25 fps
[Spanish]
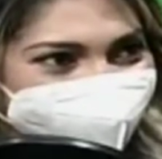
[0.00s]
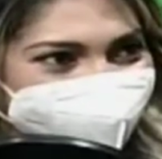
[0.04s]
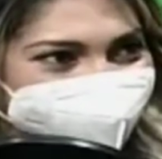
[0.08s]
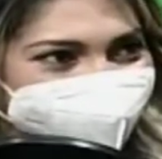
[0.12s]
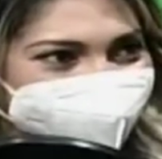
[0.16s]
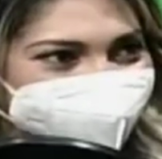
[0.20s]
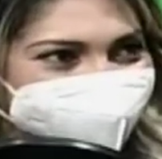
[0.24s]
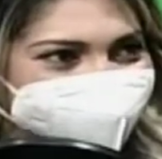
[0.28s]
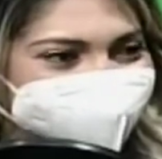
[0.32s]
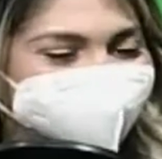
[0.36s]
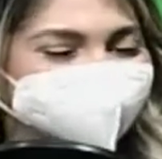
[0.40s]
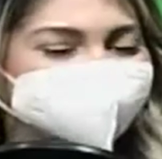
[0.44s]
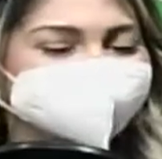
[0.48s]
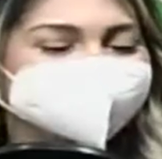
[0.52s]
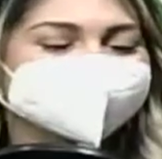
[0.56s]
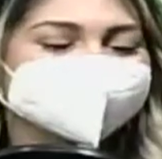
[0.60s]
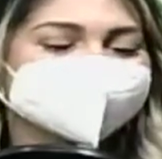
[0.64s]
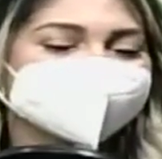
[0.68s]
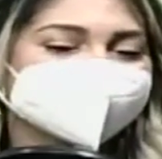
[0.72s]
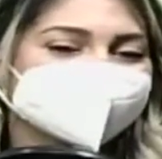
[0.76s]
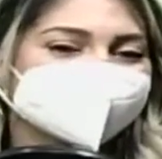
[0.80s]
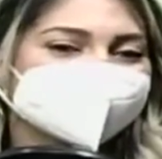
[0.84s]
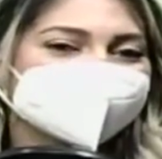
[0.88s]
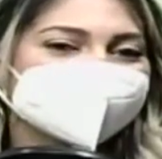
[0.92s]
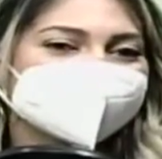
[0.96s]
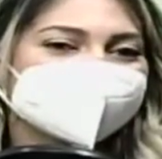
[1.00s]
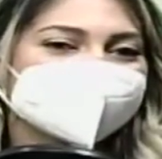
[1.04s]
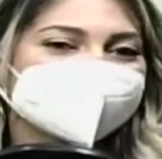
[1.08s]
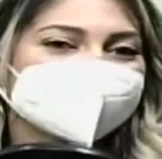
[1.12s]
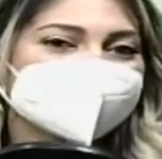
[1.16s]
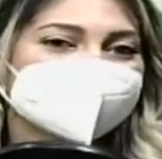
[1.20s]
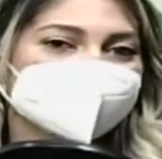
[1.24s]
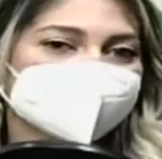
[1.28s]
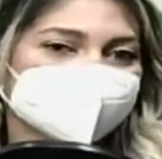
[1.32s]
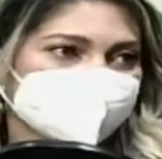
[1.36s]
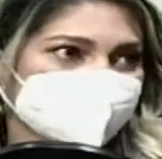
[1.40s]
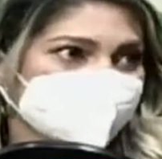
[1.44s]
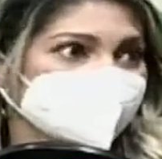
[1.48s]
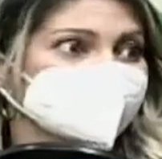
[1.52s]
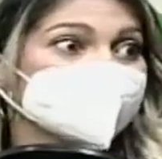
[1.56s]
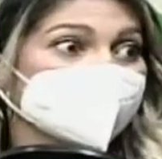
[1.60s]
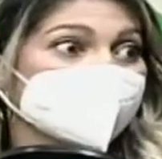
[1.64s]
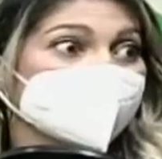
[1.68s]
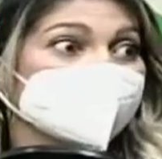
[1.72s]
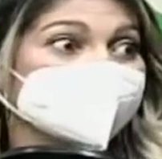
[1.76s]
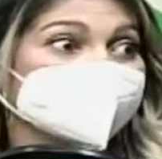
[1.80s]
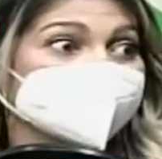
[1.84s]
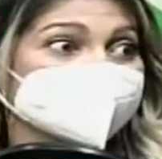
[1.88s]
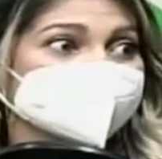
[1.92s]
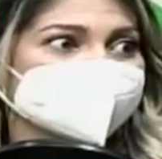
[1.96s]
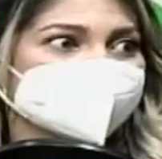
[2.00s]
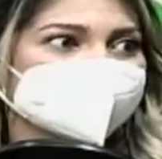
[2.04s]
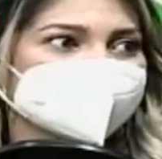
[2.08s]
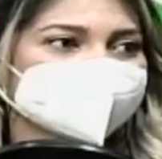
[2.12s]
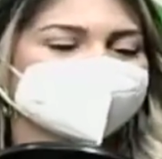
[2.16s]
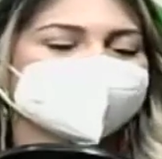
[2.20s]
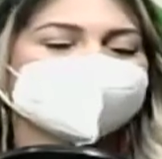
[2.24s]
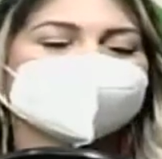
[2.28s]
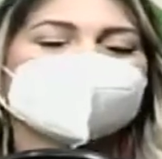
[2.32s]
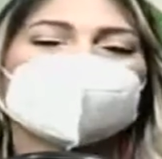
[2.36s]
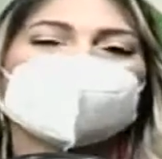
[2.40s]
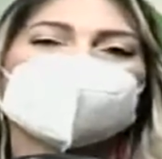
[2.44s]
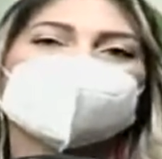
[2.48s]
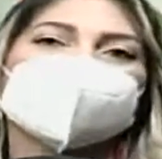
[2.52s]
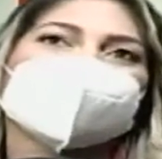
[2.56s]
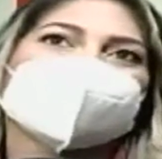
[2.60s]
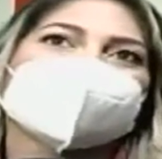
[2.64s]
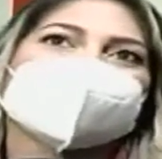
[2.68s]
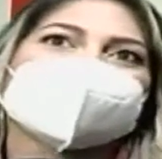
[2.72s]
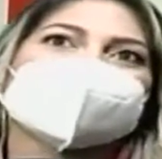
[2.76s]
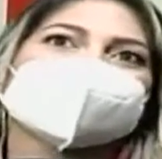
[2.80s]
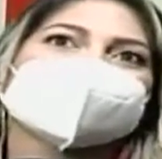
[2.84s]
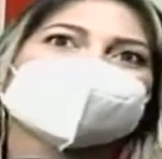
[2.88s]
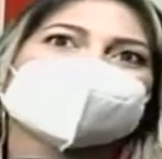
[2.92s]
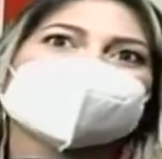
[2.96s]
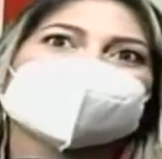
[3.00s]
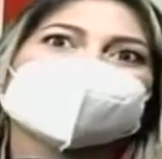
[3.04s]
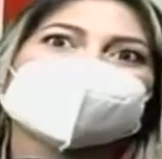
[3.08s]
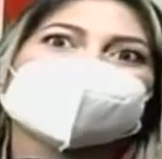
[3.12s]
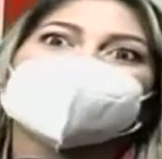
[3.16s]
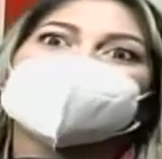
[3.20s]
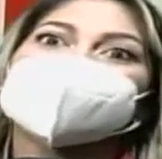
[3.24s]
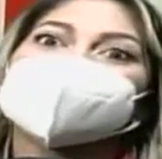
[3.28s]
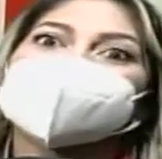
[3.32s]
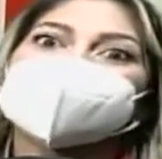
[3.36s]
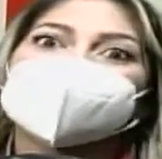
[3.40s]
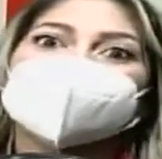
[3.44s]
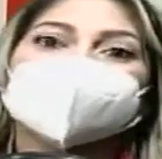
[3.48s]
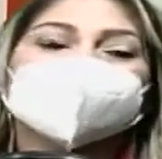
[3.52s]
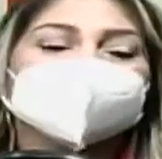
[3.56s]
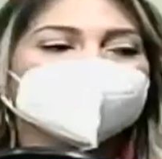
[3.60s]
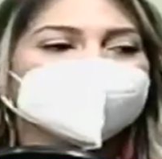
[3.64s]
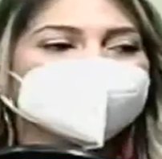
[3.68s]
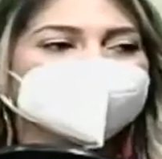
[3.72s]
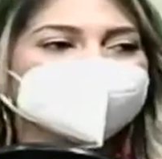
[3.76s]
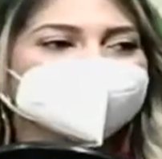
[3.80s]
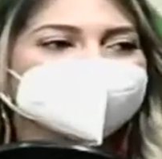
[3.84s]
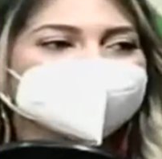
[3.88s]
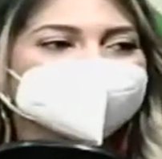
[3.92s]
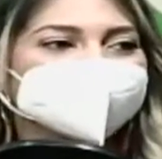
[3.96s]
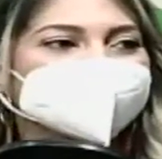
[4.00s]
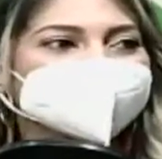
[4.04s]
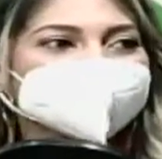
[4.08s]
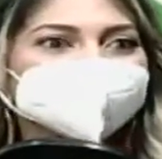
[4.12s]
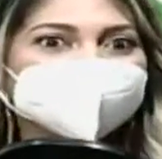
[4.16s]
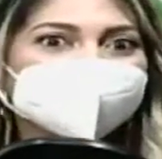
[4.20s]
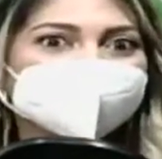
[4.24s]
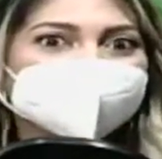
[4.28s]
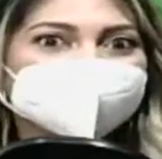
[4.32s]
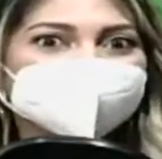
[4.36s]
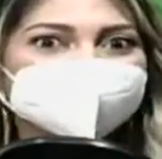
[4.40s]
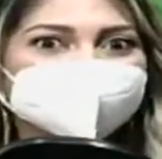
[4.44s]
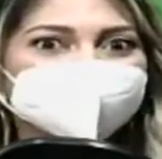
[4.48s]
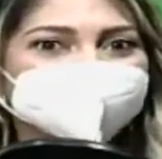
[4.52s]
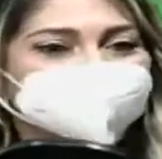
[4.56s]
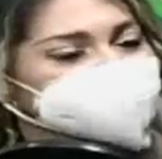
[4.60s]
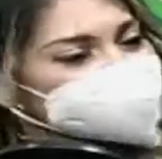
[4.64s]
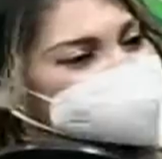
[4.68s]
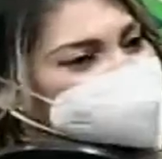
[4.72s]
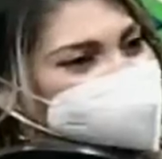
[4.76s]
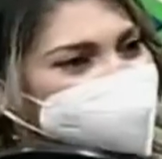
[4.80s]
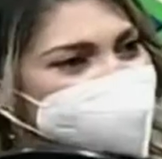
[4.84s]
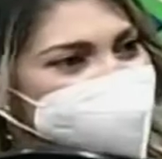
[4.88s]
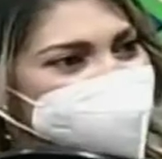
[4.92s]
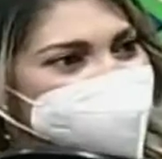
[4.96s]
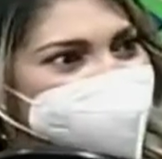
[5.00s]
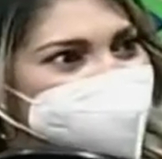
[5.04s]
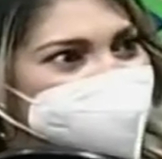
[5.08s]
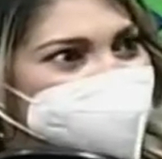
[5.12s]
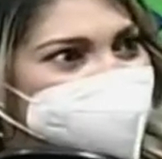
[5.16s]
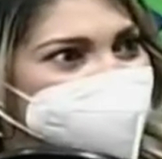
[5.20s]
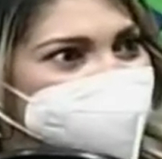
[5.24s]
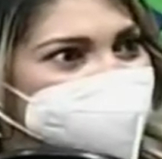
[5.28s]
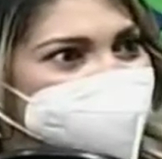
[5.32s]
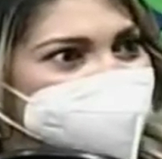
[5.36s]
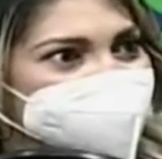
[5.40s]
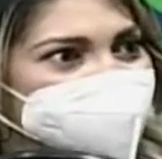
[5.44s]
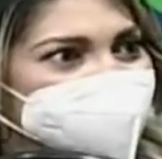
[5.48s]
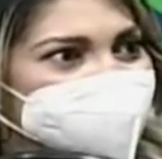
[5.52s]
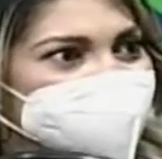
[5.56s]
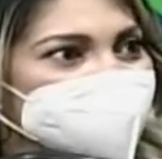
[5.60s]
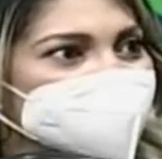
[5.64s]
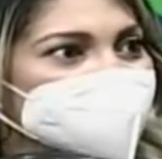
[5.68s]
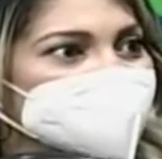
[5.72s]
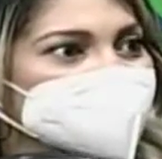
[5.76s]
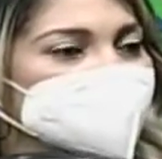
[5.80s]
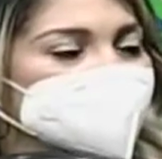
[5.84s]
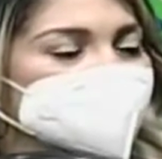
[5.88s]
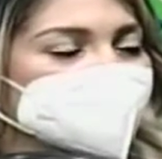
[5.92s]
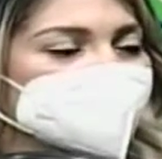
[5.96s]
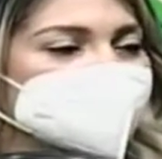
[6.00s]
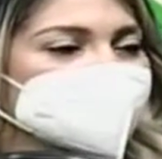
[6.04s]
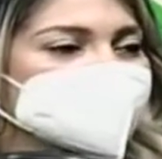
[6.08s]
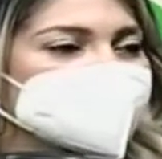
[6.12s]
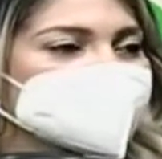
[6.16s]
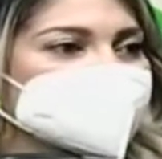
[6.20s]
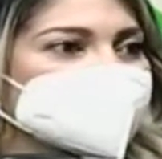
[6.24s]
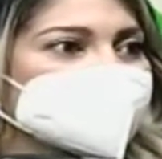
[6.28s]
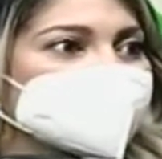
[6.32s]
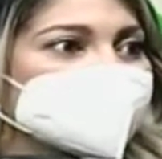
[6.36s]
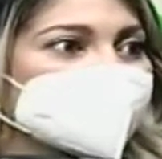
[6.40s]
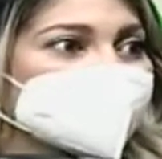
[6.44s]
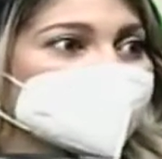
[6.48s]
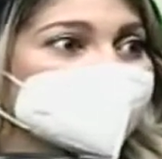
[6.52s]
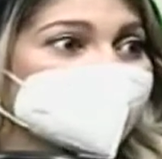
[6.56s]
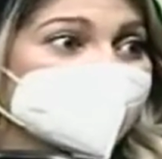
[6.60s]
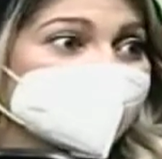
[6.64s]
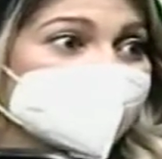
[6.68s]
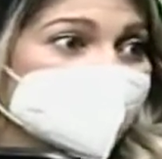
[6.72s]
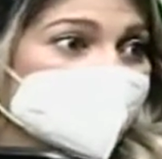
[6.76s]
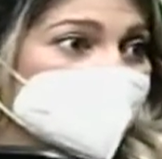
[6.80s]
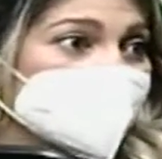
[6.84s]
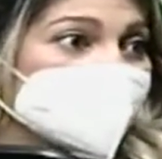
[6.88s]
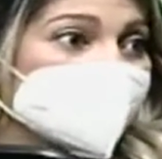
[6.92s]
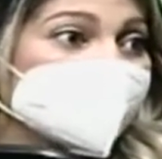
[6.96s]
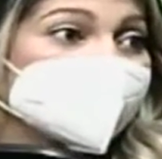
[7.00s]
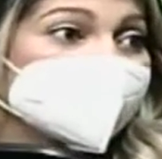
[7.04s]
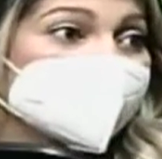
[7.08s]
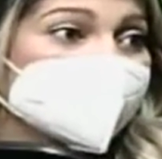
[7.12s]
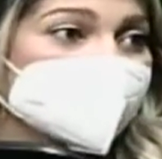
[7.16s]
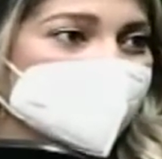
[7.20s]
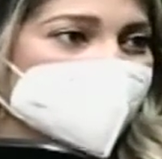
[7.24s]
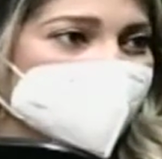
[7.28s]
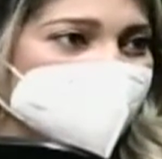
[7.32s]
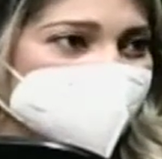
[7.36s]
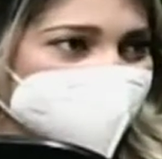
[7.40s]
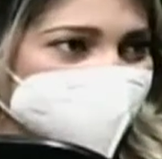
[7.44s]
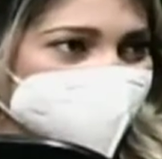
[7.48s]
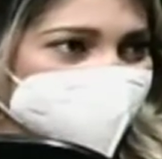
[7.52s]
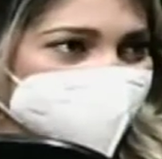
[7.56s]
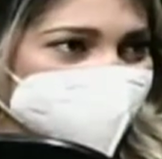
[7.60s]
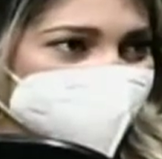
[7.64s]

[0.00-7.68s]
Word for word: Ok. ¿Sí? Suele pasar. Puede ser que vaya a una sola consulta y deje de ir y no quiere decir que esté bien o esté mal.